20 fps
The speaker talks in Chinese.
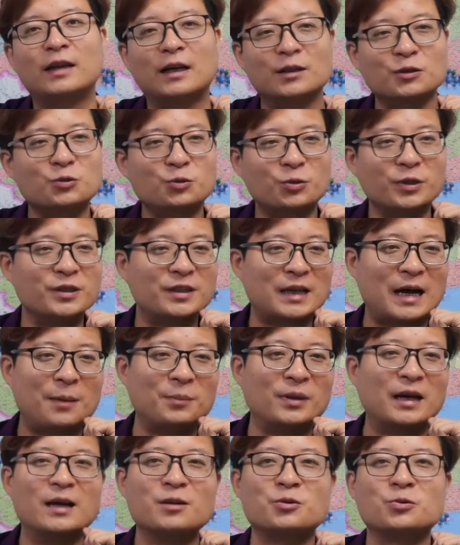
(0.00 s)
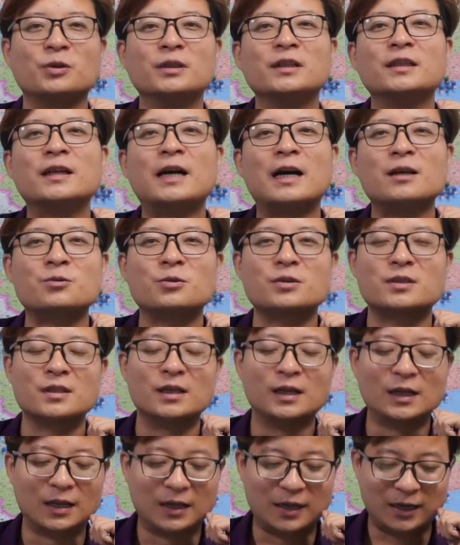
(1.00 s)
但是对于他们来说，应该说
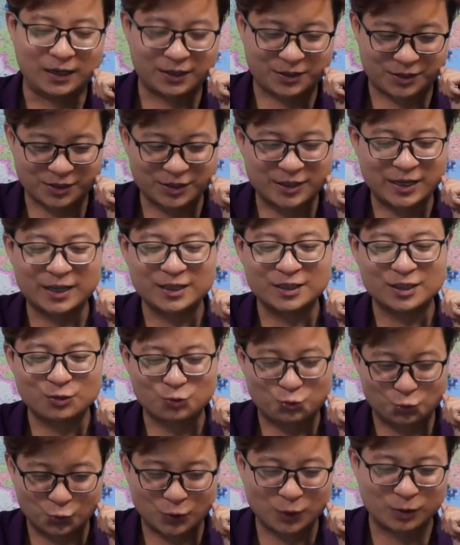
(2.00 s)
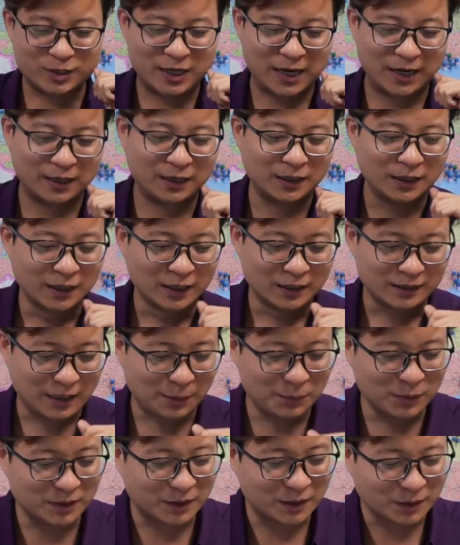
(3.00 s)
是呃时间已经足够长了，
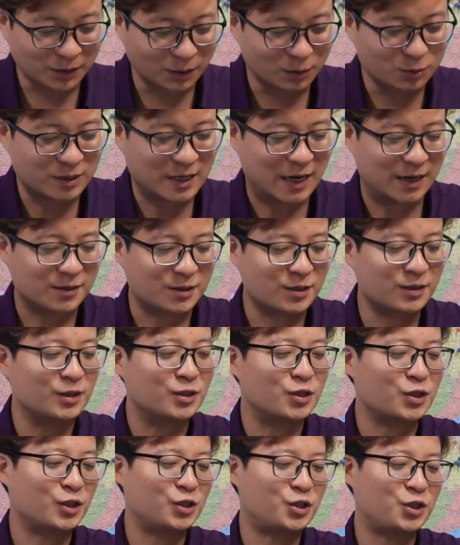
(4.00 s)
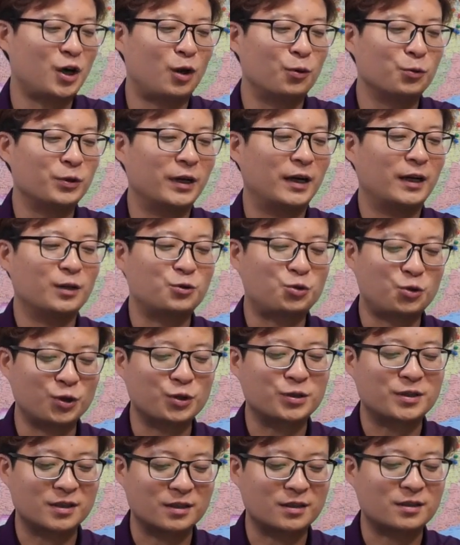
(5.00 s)
他们能够产生的这个效率啊，
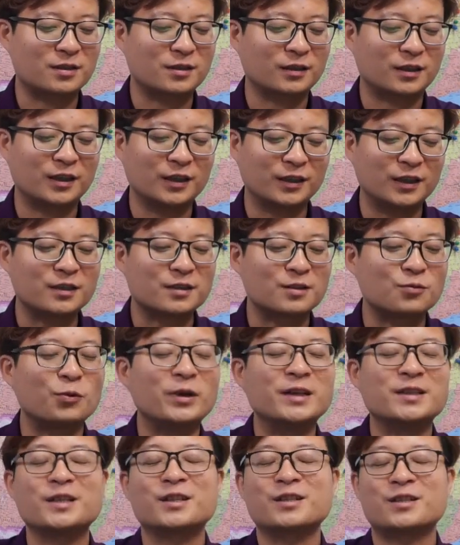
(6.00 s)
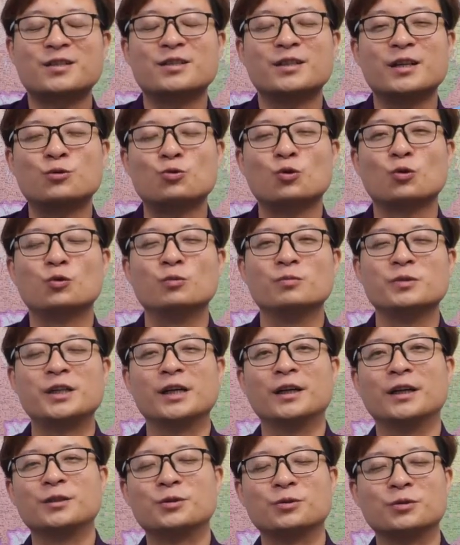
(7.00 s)
确实是可能是为这个世界做贡
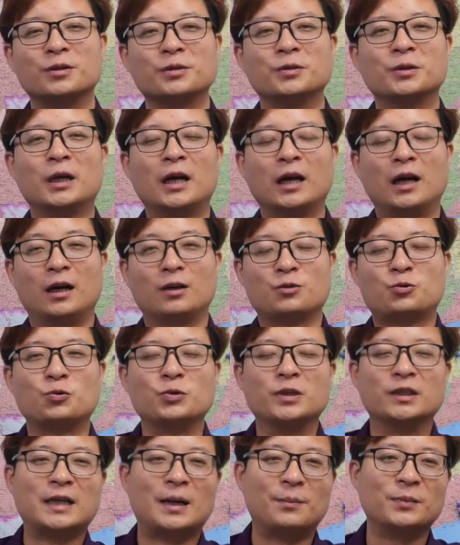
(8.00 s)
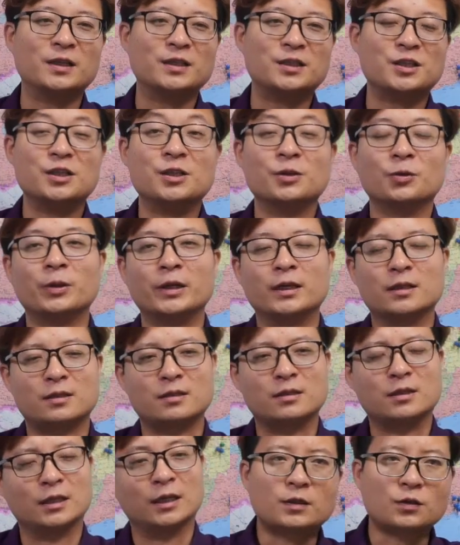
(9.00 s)
献了，就是呃处理他们的基金会。的
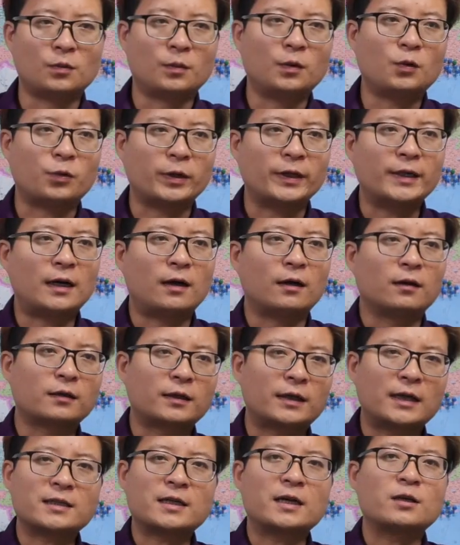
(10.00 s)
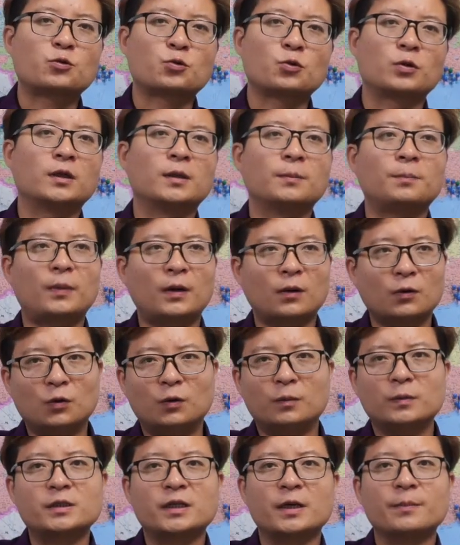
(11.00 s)
事情，但是我们回到刚才说的，包括
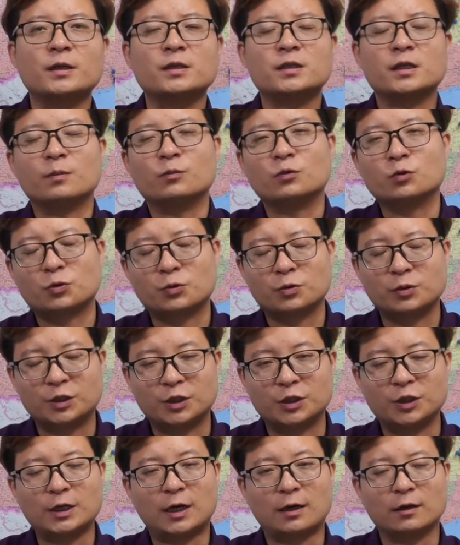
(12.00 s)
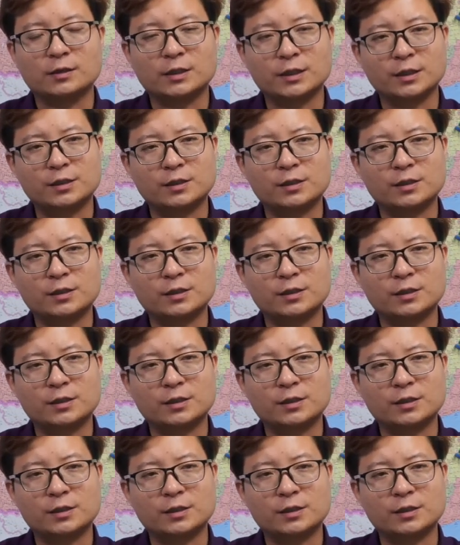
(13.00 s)
我们前面节目提到的这个